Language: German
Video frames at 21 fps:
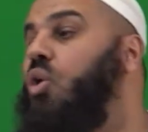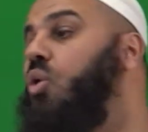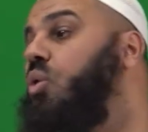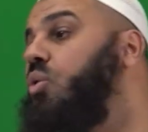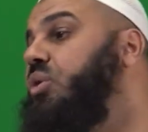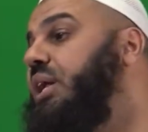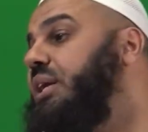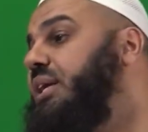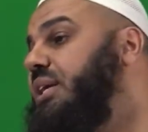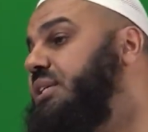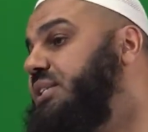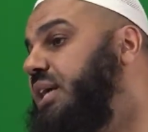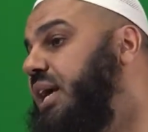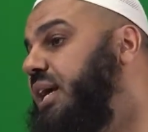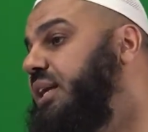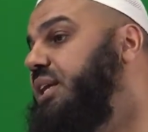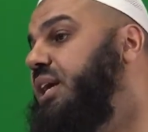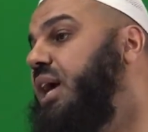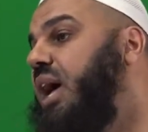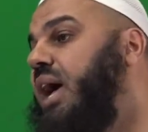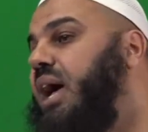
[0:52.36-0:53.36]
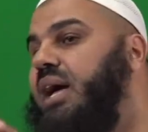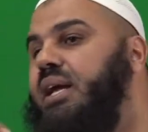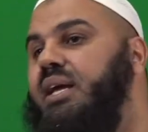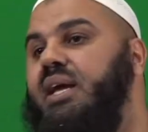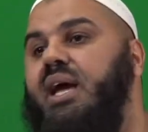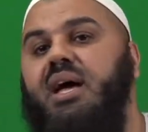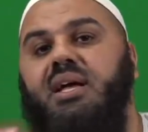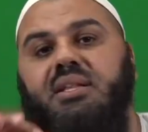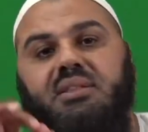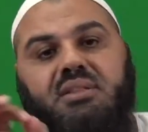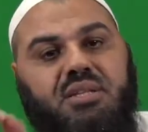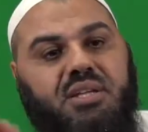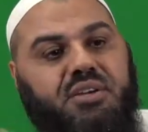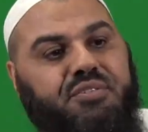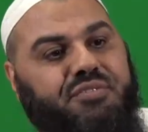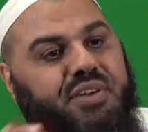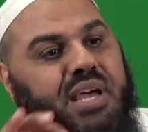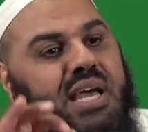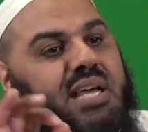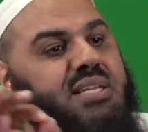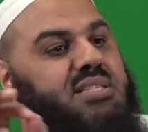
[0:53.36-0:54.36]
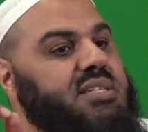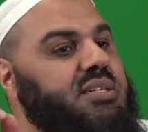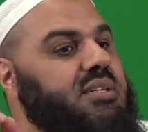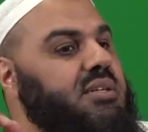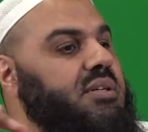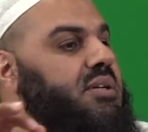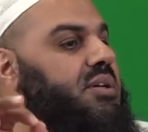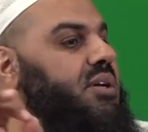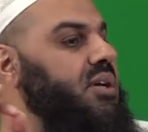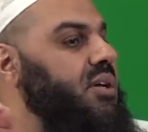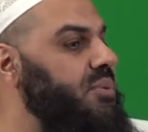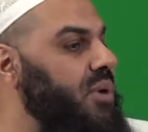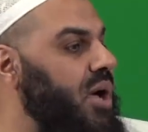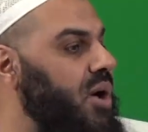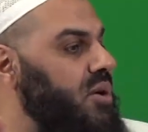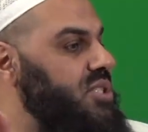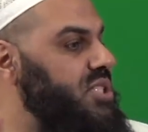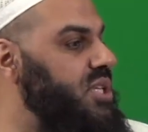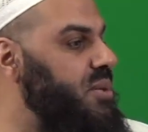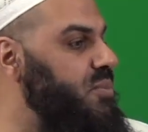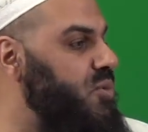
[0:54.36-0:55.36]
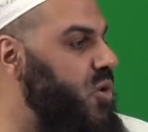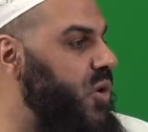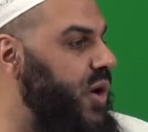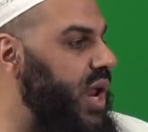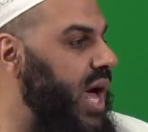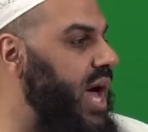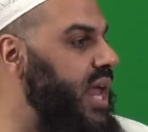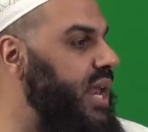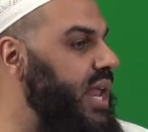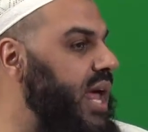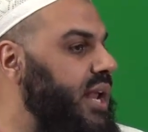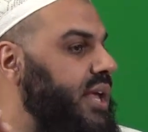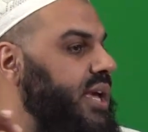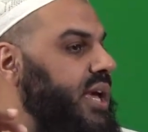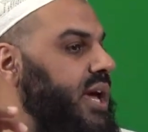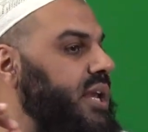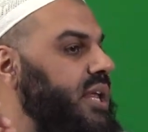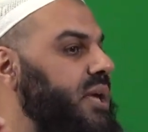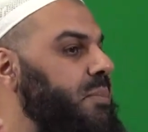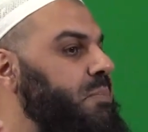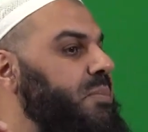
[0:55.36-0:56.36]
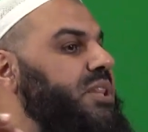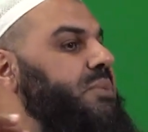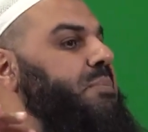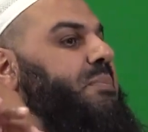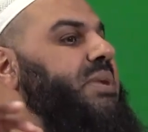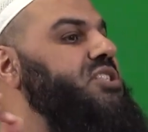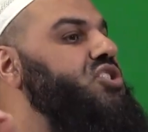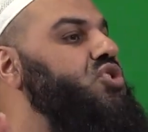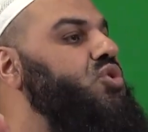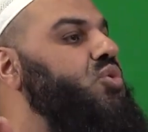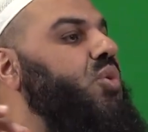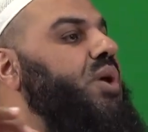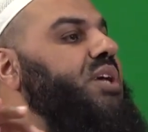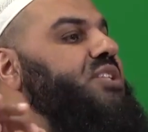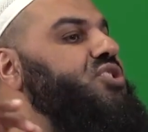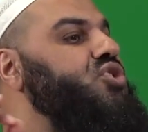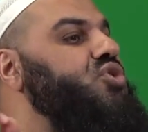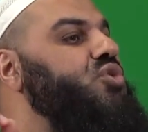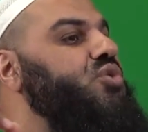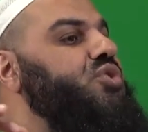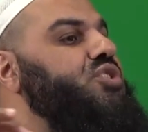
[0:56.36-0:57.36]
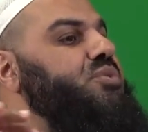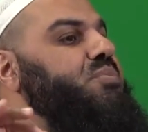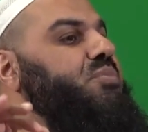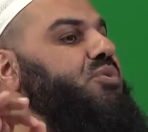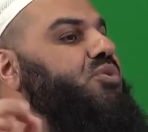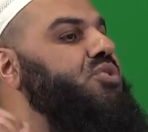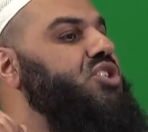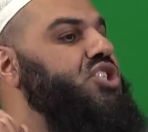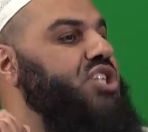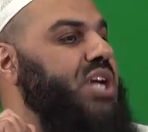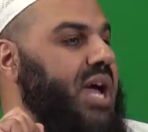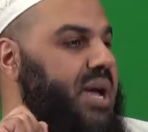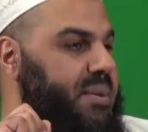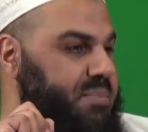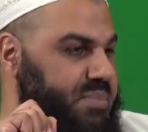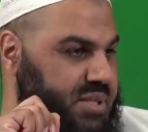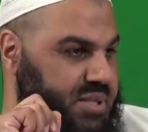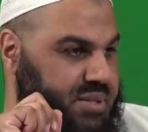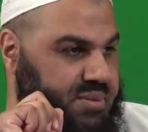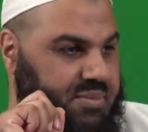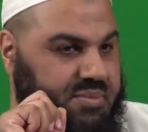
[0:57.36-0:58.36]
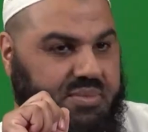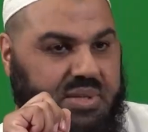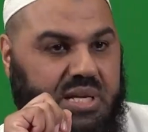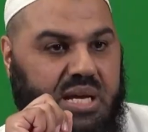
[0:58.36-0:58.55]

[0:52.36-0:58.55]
Oder dass er die Ayat, die Verse aus dem Koran al-Karim mit Menstruationsblut schreibt.